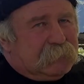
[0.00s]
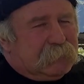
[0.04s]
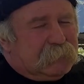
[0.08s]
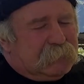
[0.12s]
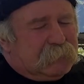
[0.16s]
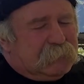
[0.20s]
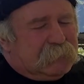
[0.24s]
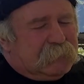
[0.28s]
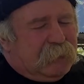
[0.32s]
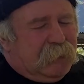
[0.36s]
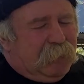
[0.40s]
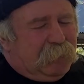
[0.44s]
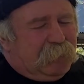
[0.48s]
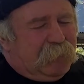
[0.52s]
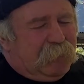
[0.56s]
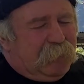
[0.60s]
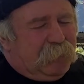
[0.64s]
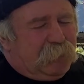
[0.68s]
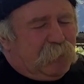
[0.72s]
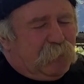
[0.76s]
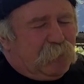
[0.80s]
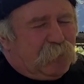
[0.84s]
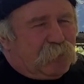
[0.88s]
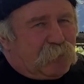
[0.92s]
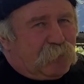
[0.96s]
Tabii
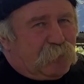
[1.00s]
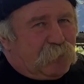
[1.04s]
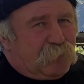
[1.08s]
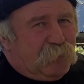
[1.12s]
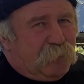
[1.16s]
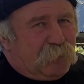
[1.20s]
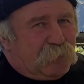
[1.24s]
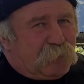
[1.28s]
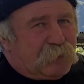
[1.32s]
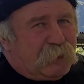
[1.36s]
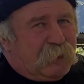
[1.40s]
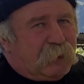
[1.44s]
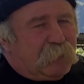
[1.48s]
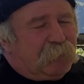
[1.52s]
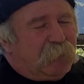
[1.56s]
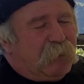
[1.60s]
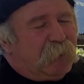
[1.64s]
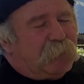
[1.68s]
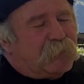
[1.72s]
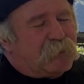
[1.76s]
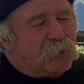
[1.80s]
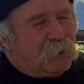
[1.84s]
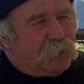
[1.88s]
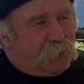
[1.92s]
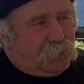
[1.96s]
epey uzun konuş dedim bak
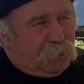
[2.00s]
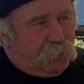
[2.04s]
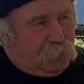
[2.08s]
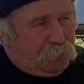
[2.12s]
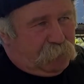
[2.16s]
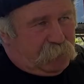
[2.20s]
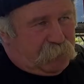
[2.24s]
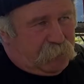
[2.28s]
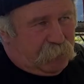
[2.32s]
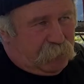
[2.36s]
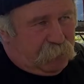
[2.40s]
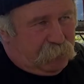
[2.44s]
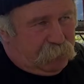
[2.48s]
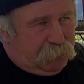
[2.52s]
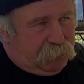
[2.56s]
bir şey söyleyeyim sana.